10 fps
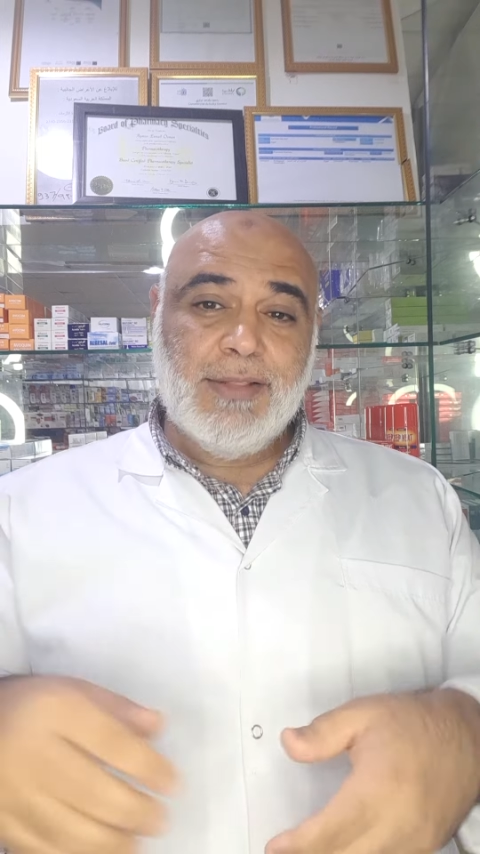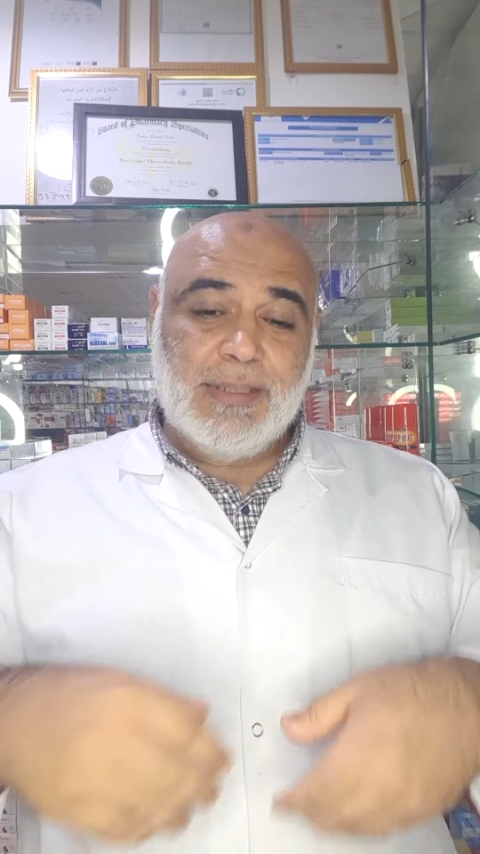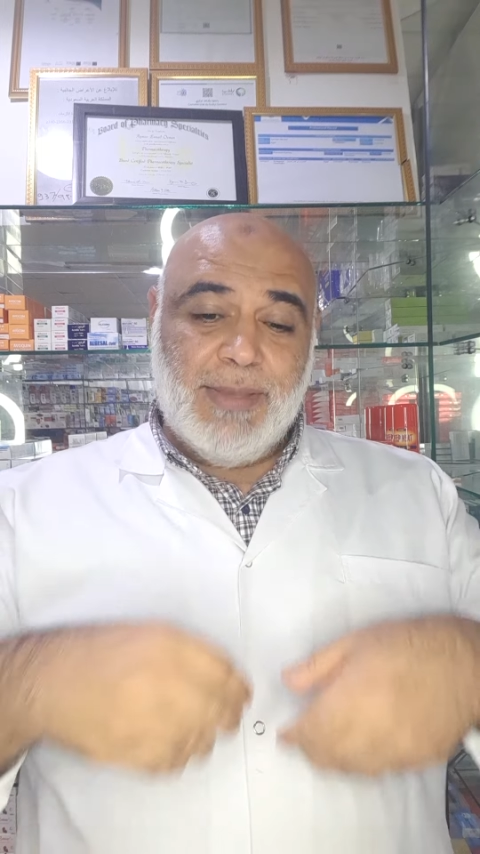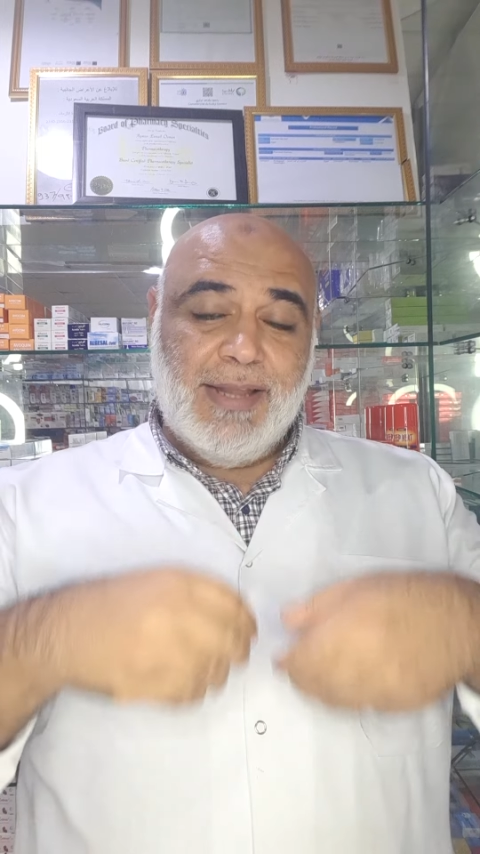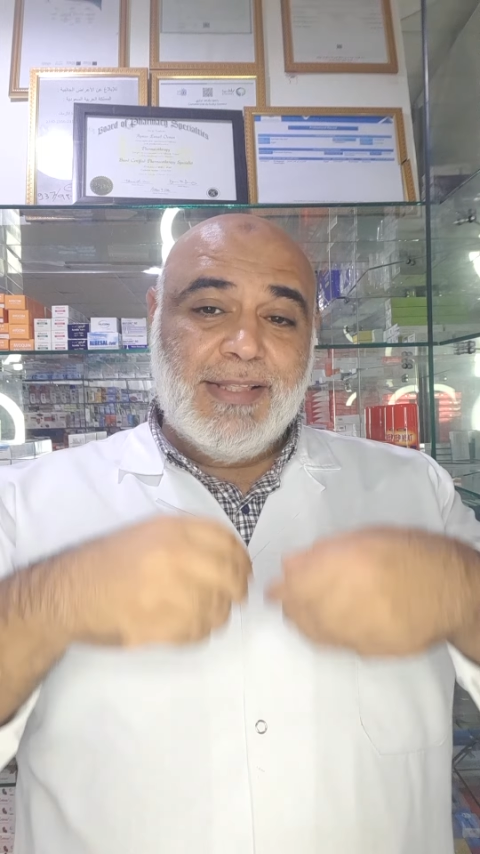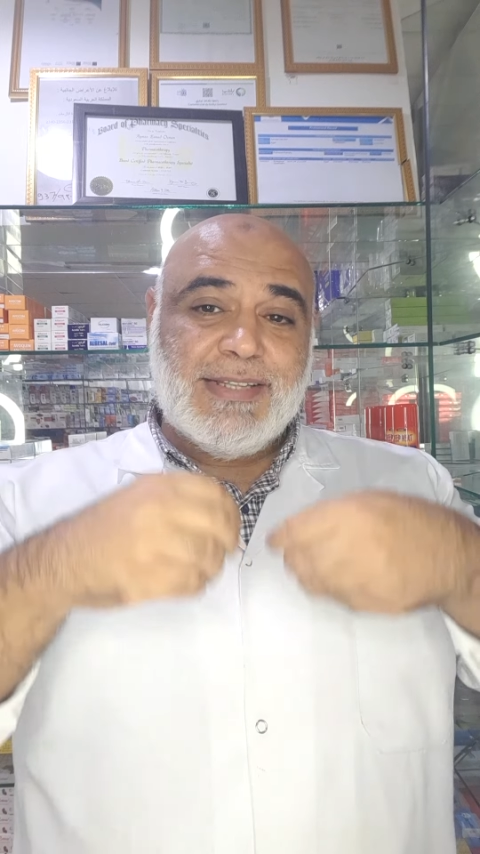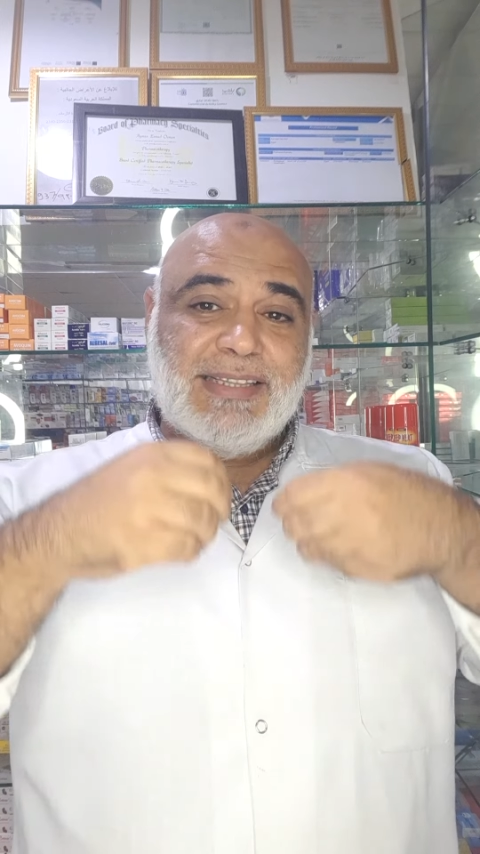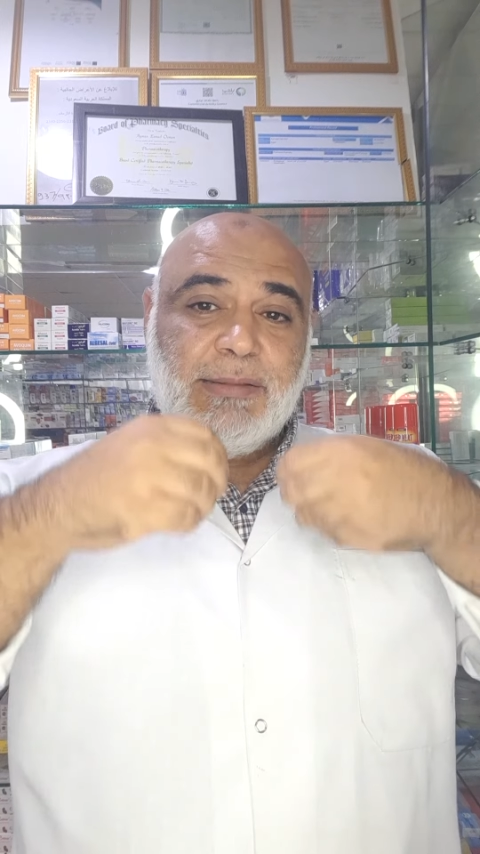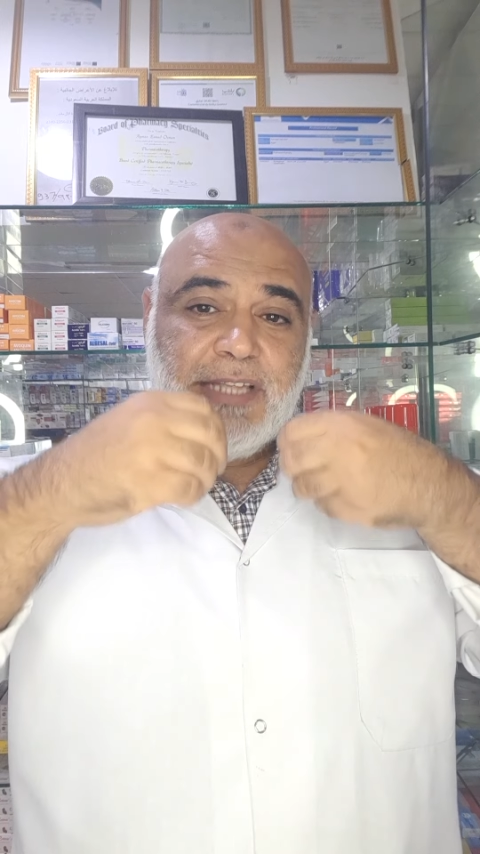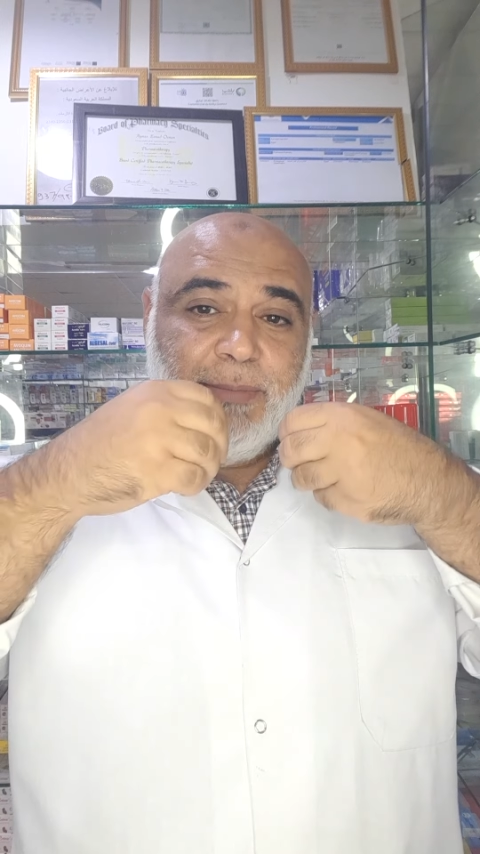طب هل
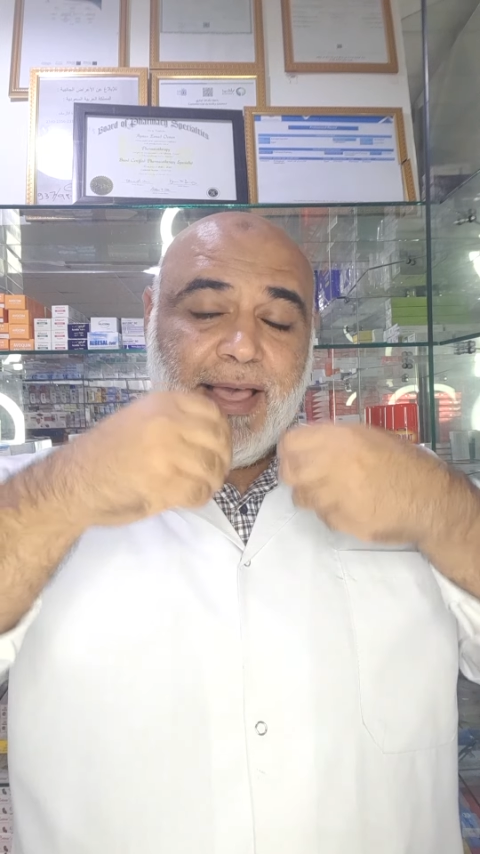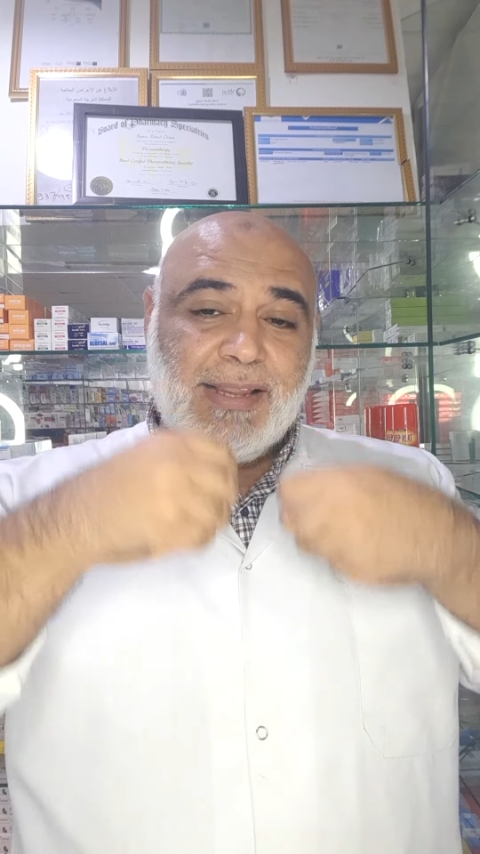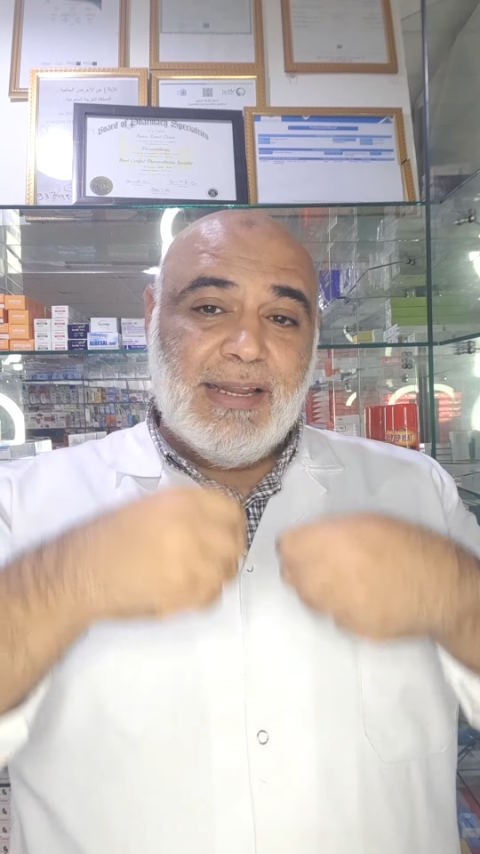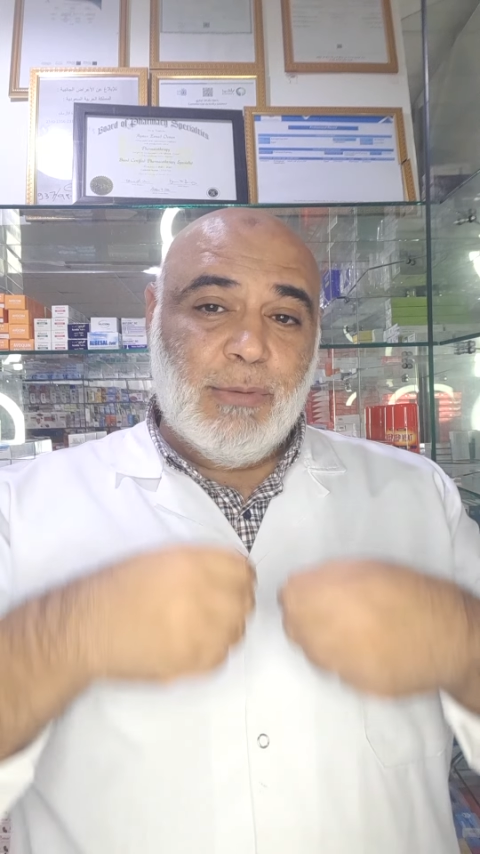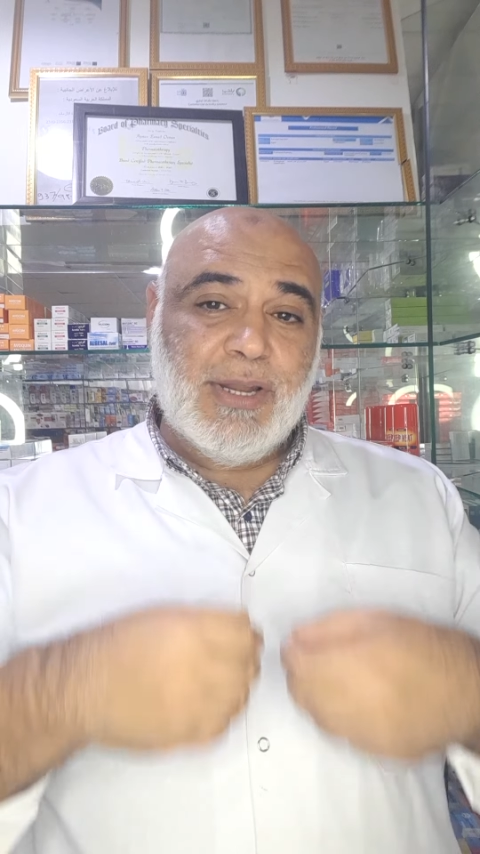الاسهال ده بسبب اكله